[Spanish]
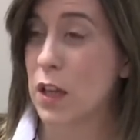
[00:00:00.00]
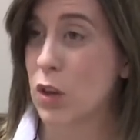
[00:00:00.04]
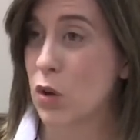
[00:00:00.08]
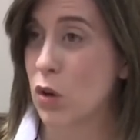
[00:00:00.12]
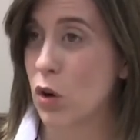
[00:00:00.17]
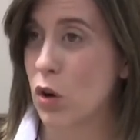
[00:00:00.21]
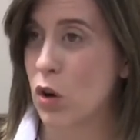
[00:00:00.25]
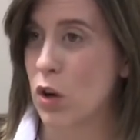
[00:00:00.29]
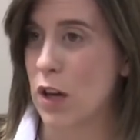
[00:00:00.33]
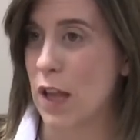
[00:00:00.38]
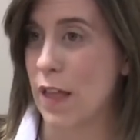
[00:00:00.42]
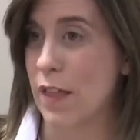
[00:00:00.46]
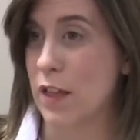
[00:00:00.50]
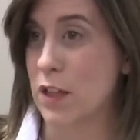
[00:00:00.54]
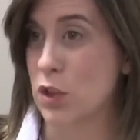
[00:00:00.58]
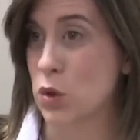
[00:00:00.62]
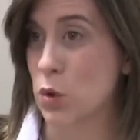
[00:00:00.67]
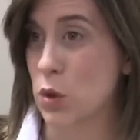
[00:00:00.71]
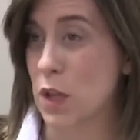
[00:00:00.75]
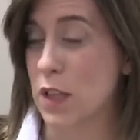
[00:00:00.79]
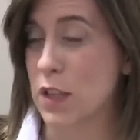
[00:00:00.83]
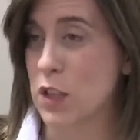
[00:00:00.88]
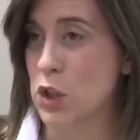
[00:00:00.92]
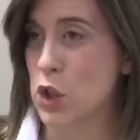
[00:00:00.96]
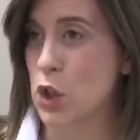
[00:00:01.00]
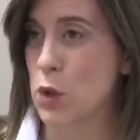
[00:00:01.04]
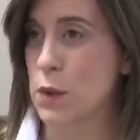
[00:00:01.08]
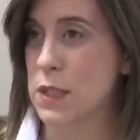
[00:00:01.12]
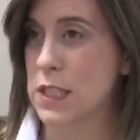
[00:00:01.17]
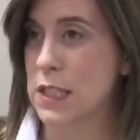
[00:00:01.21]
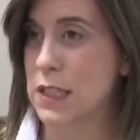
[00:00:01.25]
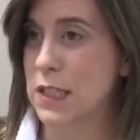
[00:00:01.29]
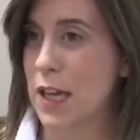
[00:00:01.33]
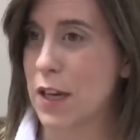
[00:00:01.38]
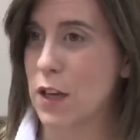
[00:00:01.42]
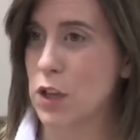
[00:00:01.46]
con la de estudiantes
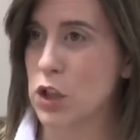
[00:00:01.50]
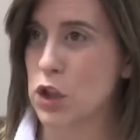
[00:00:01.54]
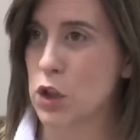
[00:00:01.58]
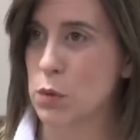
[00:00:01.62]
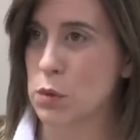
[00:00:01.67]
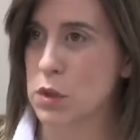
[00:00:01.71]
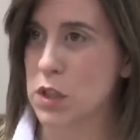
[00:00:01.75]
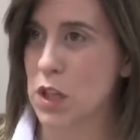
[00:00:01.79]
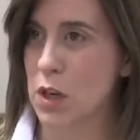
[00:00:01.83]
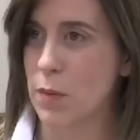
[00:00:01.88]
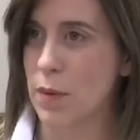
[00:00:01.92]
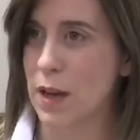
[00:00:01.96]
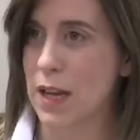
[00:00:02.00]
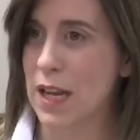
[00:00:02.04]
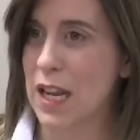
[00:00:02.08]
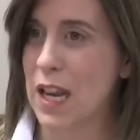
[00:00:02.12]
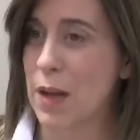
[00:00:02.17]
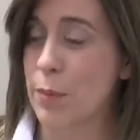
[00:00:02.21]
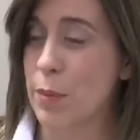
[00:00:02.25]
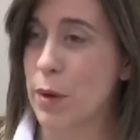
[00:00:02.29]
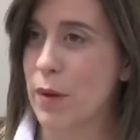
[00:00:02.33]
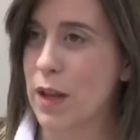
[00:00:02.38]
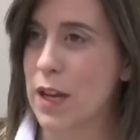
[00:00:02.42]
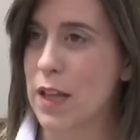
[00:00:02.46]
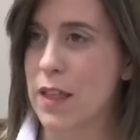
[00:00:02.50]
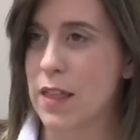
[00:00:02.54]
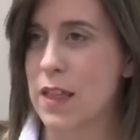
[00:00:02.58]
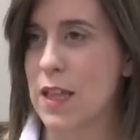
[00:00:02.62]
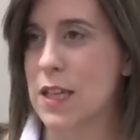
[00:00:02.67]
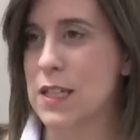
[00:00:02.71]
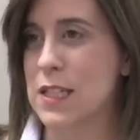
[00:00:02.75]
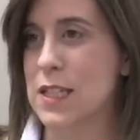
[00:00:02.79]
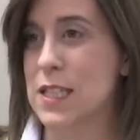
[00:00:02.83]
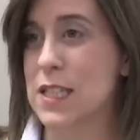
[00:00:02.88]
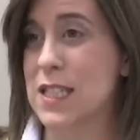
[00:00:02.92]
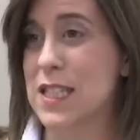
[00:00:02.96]
universitarios, se observa que la
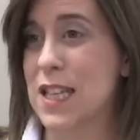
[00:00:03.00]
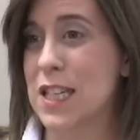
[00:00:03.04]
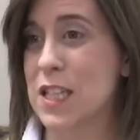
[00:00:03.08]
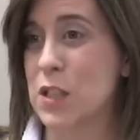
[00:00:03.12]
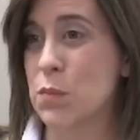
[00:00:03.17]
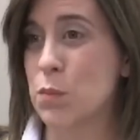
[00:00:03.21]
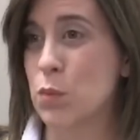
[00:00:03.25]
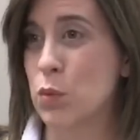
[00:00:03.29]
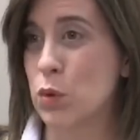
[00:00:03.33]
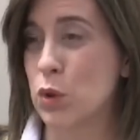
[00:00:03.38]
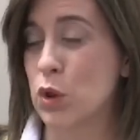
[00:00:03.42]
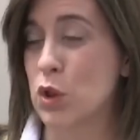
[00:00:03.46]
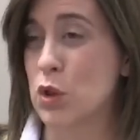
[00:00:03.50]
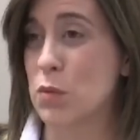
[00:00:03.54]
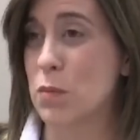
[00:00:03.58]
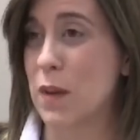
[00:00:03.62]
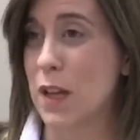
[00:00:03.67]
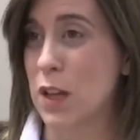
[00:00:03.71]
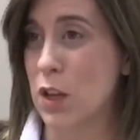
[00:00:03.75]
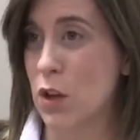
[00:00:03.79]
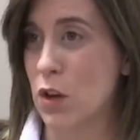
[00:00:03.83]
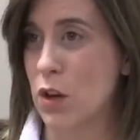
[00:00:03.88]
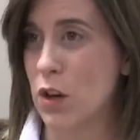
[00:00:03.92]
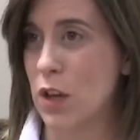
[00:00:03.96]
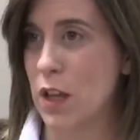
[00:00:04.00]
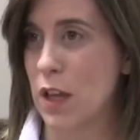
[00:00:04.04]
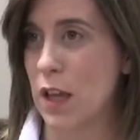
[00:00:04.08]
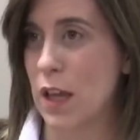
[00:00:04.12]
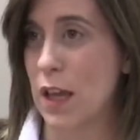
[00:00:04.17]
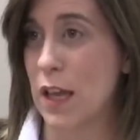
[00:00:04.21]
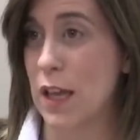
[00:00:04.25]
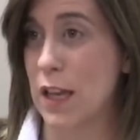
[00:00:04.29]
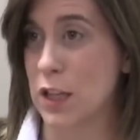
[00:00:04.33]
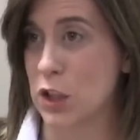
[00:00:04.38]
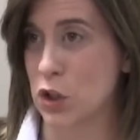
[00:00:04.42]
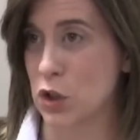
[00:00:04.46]
prevalencia es de 6 puntos mayor
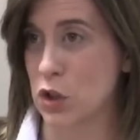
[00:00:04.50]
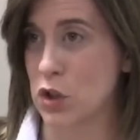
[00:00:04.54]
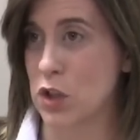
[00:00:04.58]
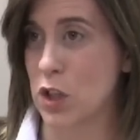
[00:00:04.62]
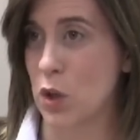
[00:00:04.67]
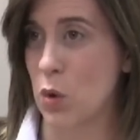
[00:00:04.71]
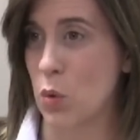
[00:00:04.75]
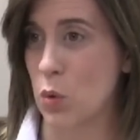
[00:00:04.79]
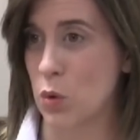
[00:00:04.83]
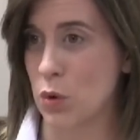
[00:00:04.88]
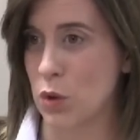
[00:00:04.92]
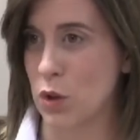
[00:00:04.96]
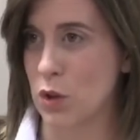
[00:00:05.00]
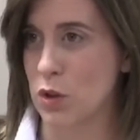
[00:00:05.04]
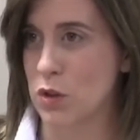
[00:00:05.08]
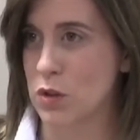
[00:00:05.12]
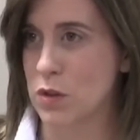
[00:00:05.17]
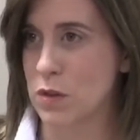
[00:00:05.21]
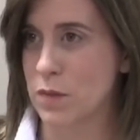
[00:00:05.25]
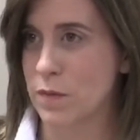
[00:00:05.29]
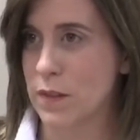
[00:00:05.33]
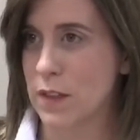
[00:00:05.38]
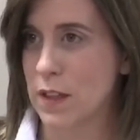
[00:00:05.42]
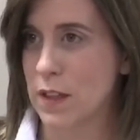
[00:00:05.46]
en estos segundos.